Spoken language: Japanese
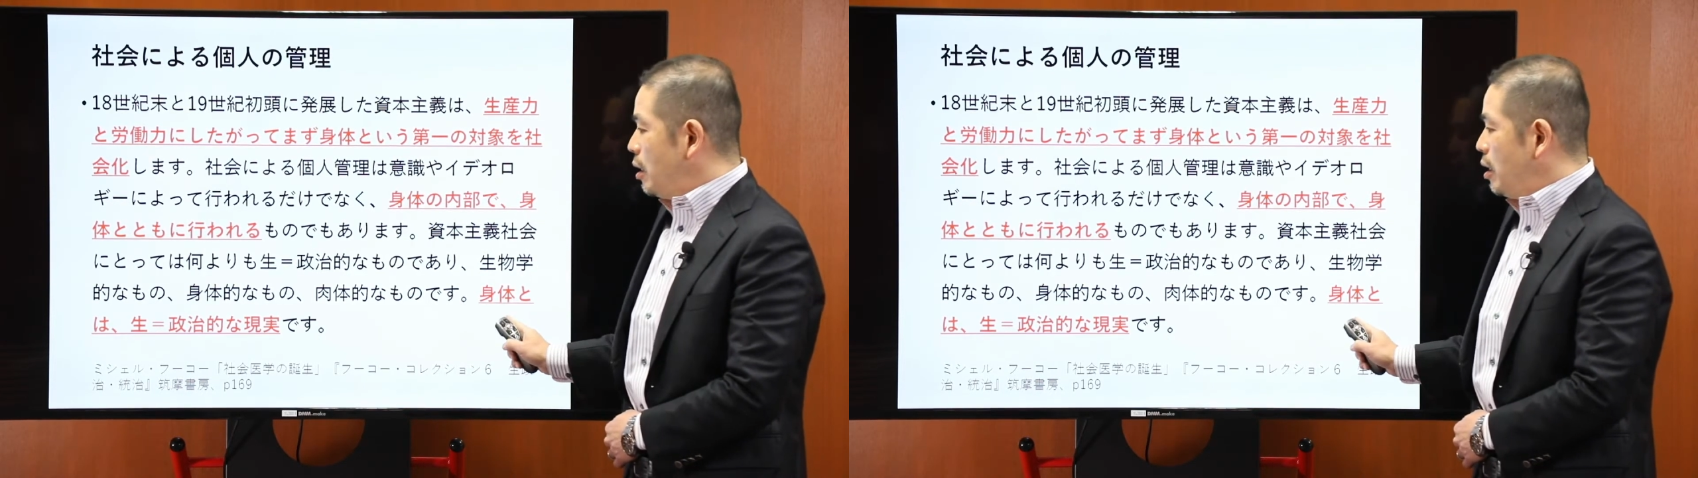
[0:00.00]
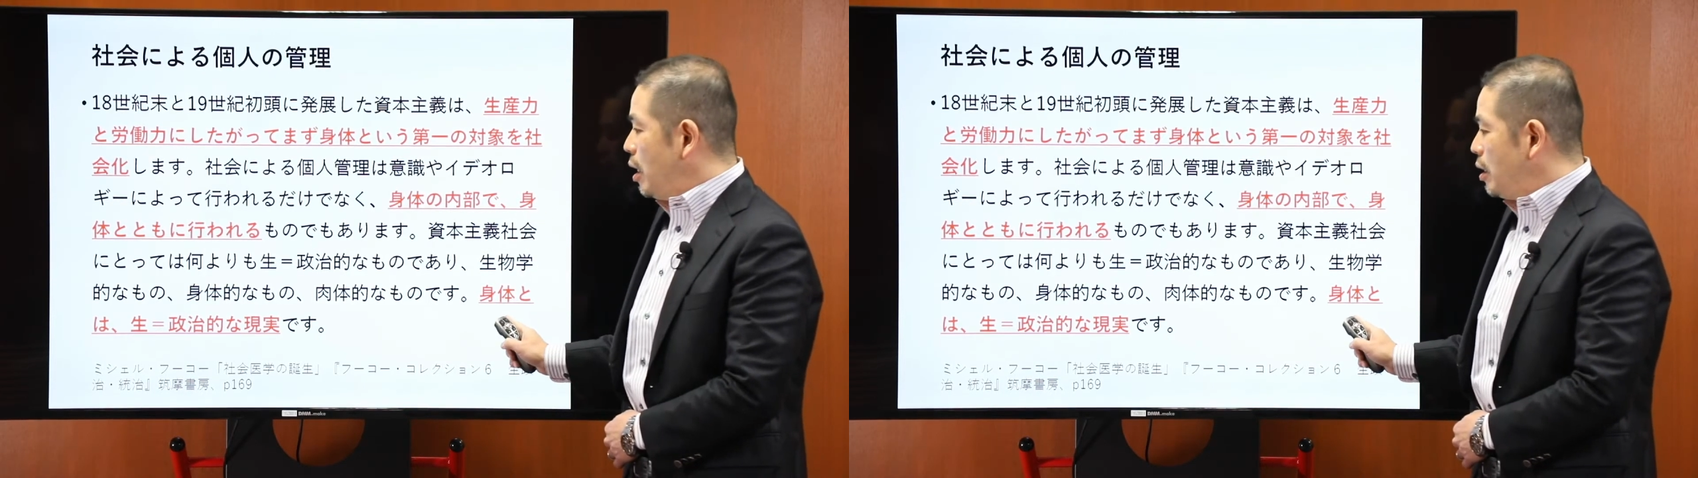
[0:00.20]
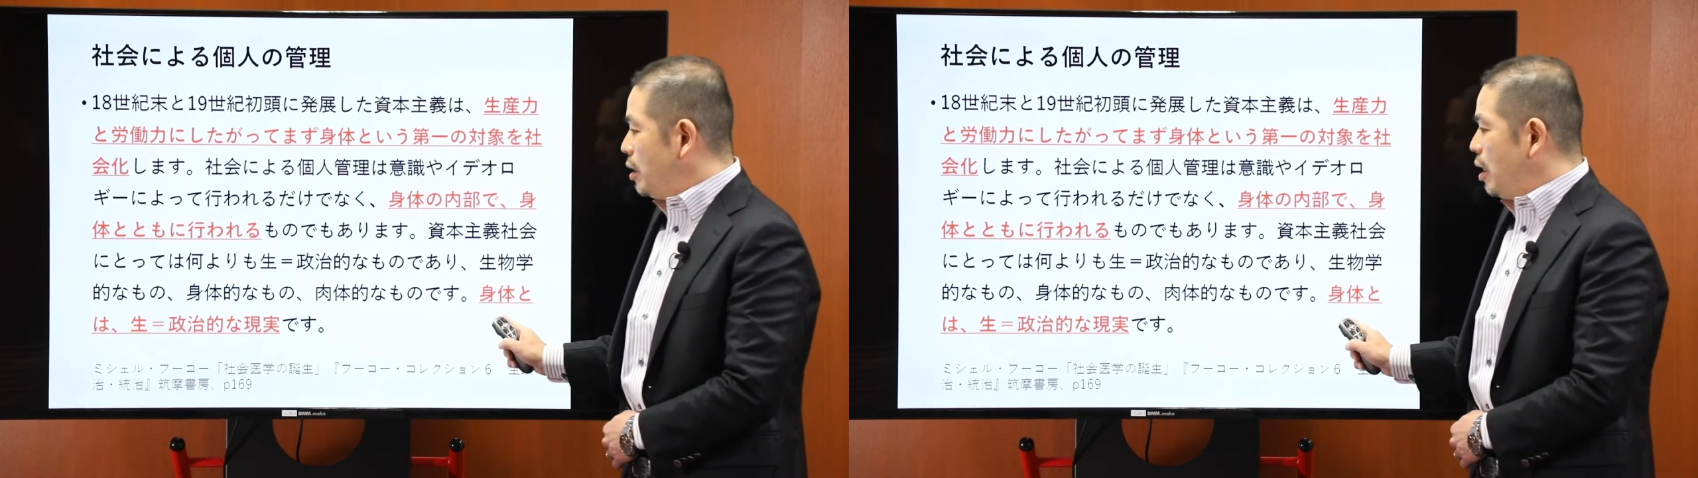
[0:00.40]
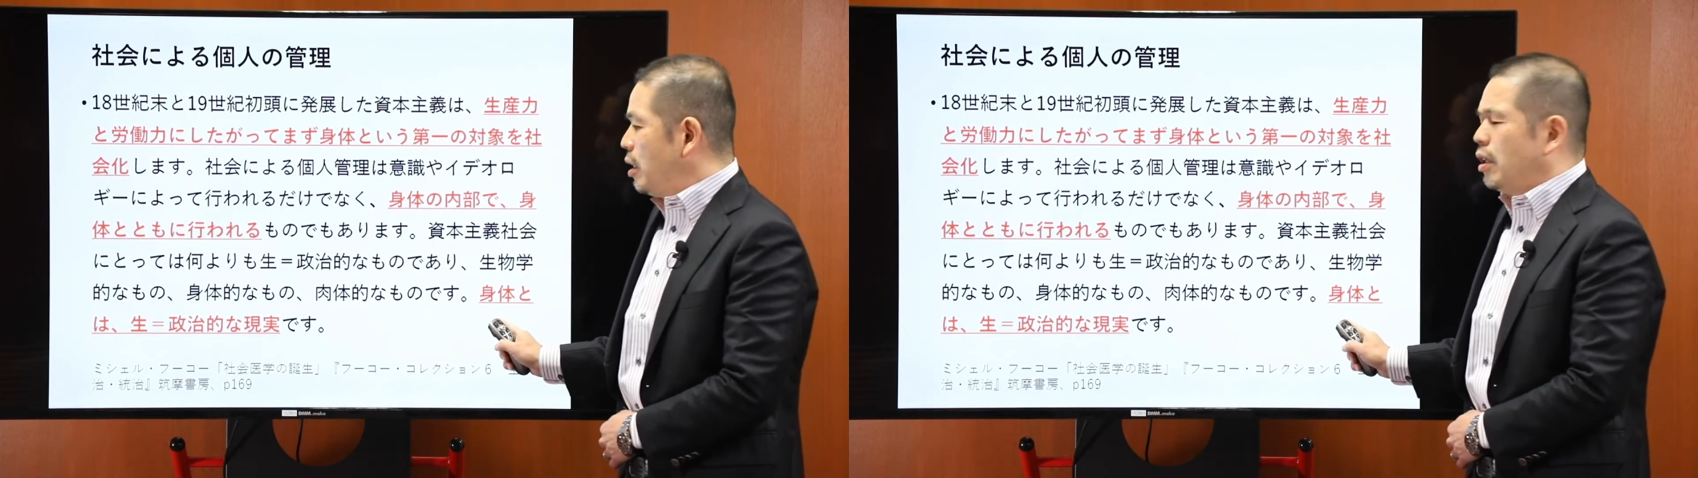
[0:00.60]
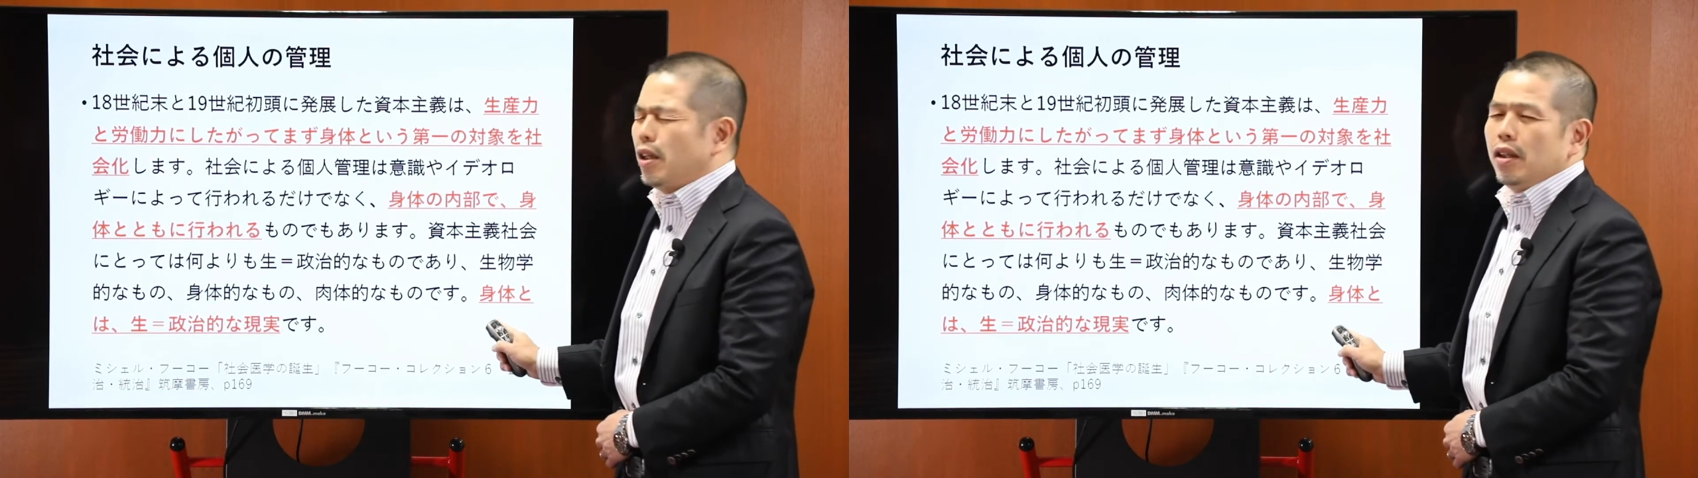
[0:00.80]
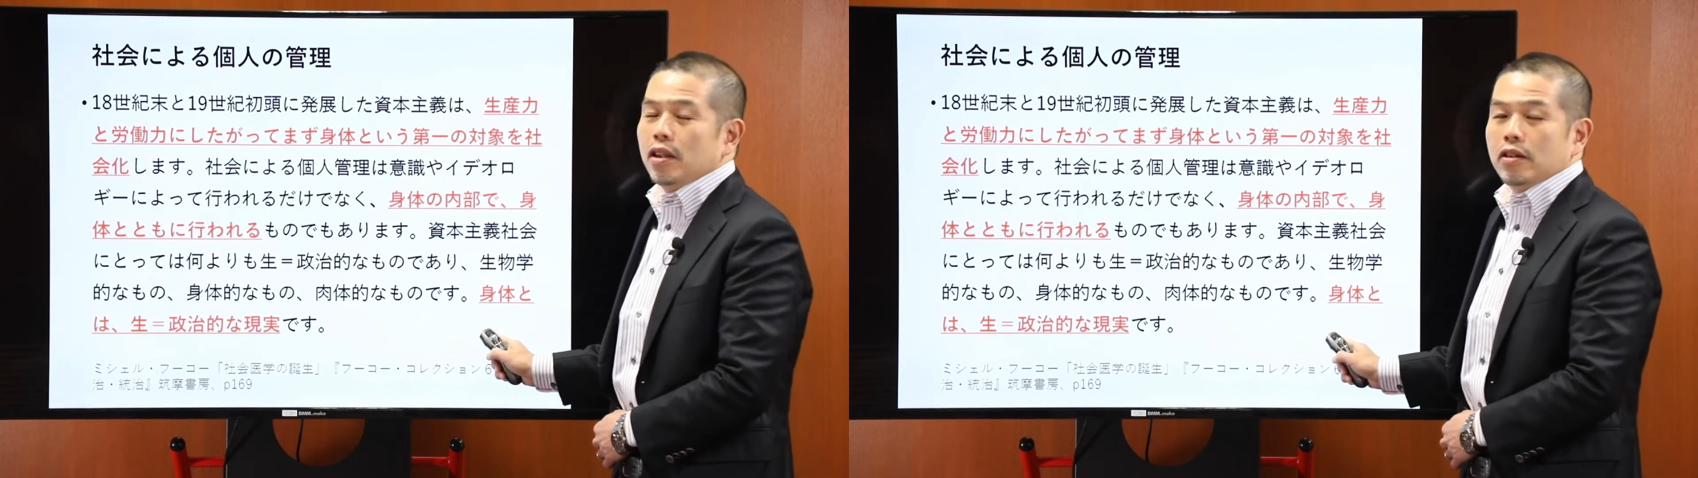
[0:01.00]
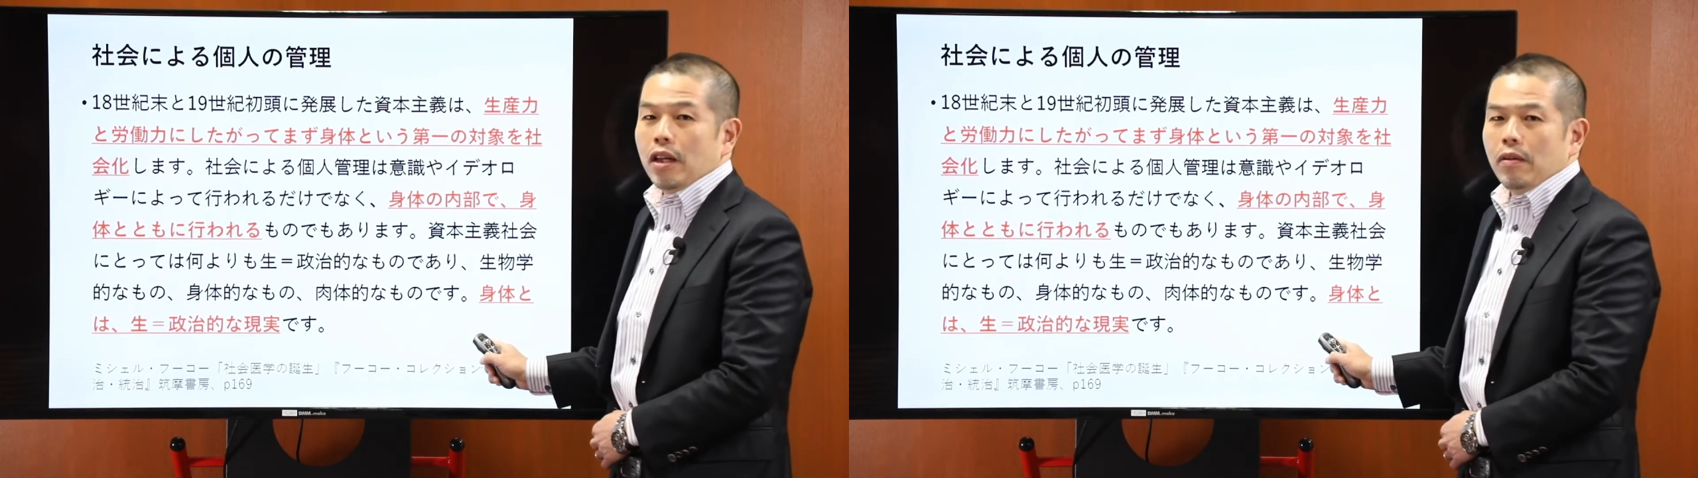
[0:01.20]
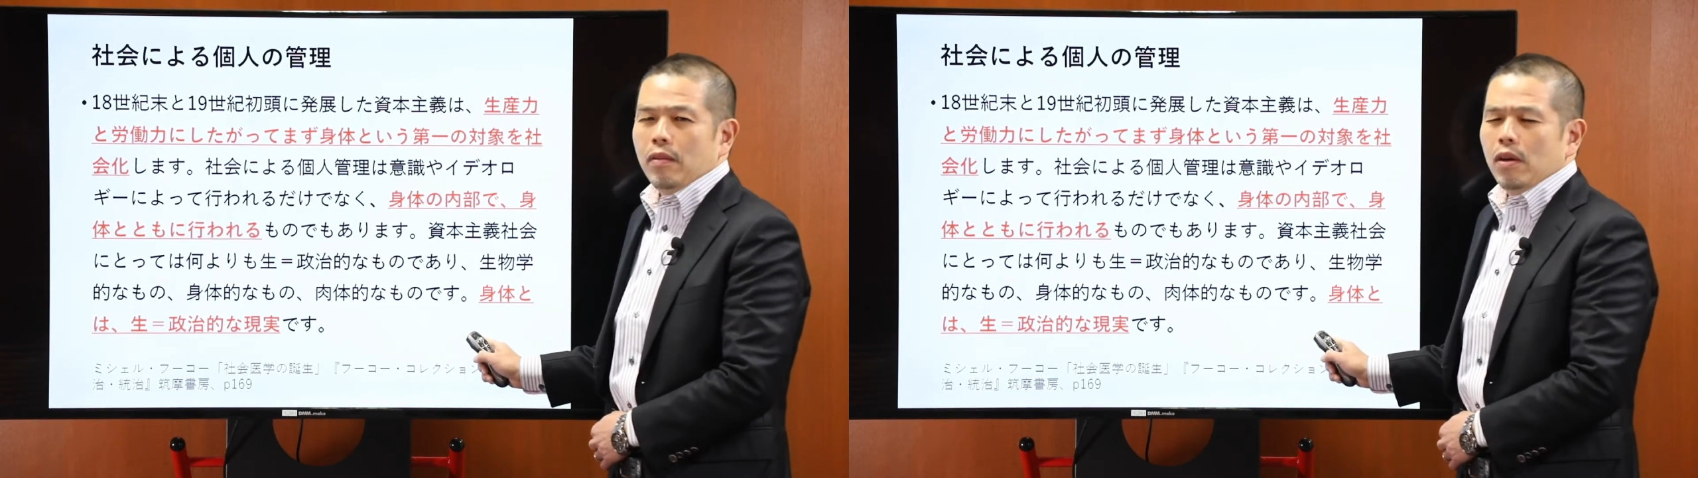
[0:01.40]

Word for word: 政治的な現実だ